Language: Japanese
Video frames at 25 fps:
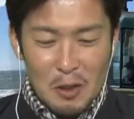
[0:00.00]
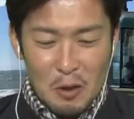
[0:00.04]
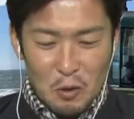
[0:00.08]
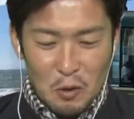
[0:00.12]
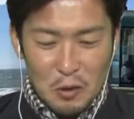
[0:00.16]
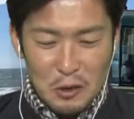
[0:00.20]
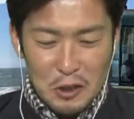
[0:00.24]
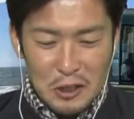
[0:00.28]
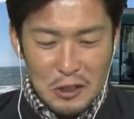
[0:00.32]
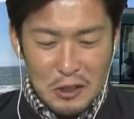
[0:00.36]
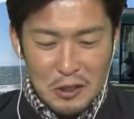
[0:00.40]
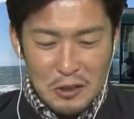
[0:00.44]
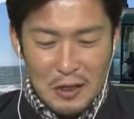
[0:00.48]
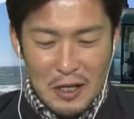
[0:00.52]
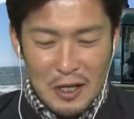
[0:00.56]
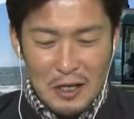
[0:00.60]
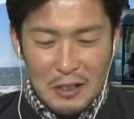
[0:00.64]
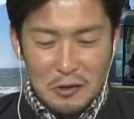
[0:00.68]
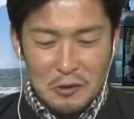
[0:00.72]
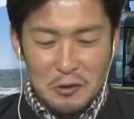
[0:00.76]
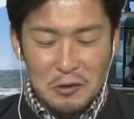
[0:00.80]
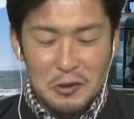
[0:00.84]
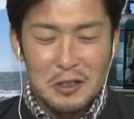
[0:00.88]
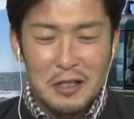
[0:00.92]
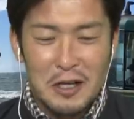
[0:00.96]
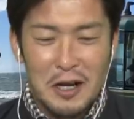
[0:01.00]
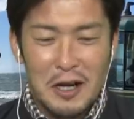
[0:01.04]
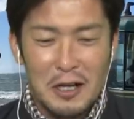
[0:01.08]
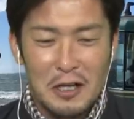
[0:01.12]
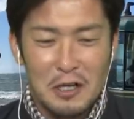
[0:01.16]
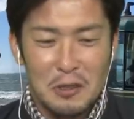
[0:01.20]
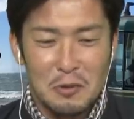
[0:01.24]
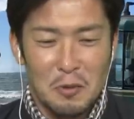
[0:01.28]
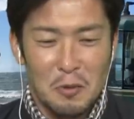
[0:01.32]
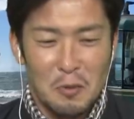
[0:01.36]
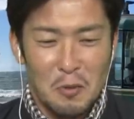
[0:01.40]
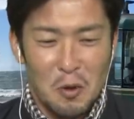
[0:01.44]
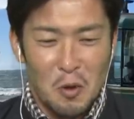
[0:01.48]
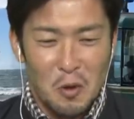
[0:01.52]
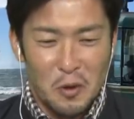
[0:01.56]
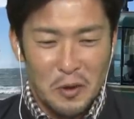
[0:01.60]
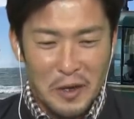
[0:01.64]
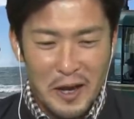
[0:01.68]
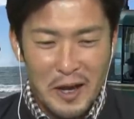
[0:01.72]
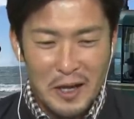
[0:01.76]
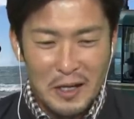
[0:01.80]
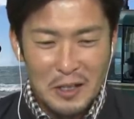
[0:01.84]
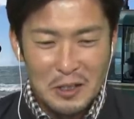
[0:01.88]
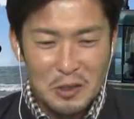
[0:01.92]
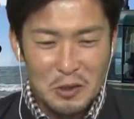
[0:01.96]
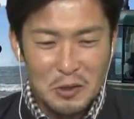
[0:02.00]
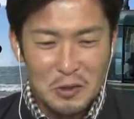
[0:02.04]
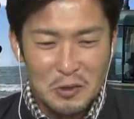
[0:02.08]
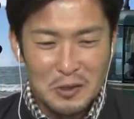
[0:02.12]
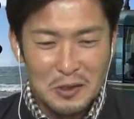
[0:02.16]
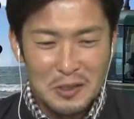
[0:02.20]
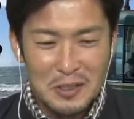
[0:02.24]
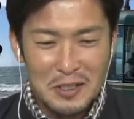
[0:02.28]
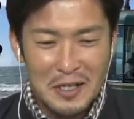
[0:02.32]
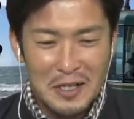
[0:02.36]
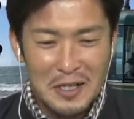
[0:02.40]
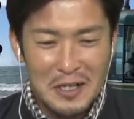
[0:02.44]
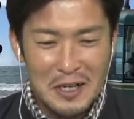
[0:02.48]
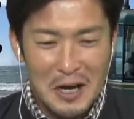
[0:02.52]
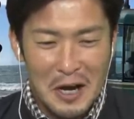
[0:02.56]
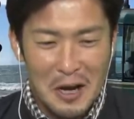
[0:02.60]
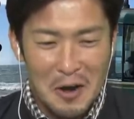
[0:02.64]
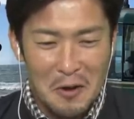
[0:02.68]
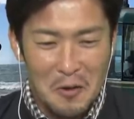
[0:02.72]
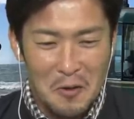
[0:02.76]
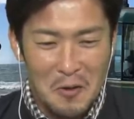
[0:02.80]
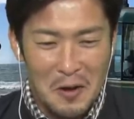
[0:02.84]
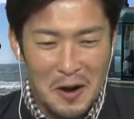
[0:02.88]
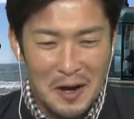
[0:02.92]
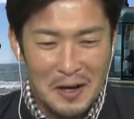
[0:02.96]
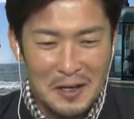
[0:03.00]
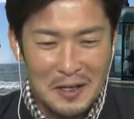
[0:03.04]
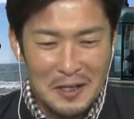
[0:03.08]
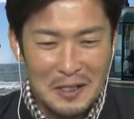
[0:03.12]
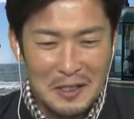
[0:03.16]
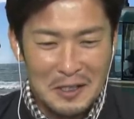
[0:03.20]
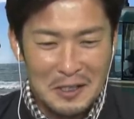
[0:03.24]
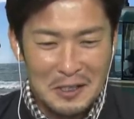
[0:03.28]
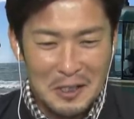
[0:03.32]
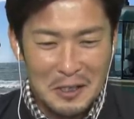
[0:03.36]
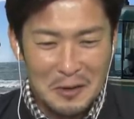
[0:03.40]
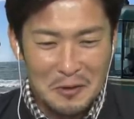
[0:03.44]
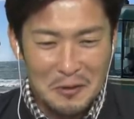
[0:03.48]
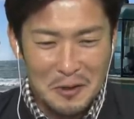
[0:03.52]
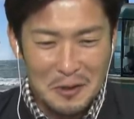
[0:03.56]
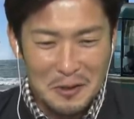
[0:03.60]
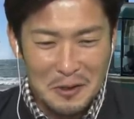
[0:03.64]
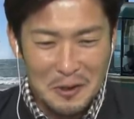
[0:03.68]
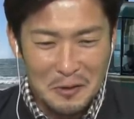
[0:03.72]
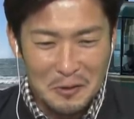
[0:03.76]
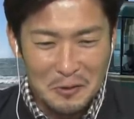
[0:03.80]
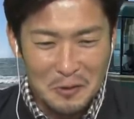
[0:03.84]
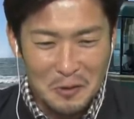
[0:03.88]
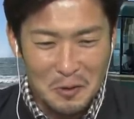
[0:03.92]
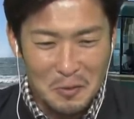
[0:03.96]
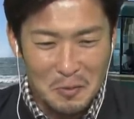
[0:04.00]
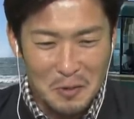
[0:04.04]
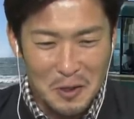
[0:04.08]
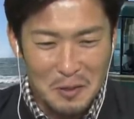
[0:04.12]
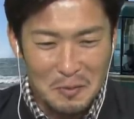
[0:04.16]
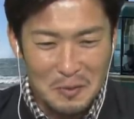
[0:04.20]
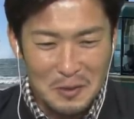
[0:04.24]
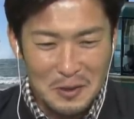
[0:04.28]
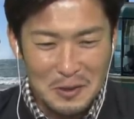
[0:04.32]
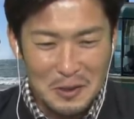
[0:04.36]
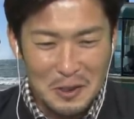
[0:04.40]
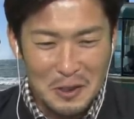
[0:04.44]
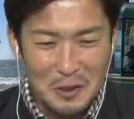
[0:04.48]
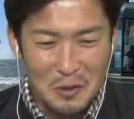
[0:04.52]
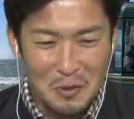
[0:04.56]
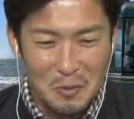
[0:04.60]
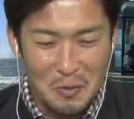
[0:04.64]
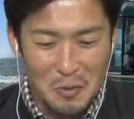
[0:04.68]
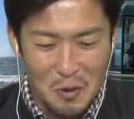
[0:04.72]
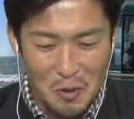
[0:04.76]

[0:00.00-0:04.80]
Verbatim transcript: まあ、今シーズン加入して早くももうね存在感を発揮してくれてると思いますけど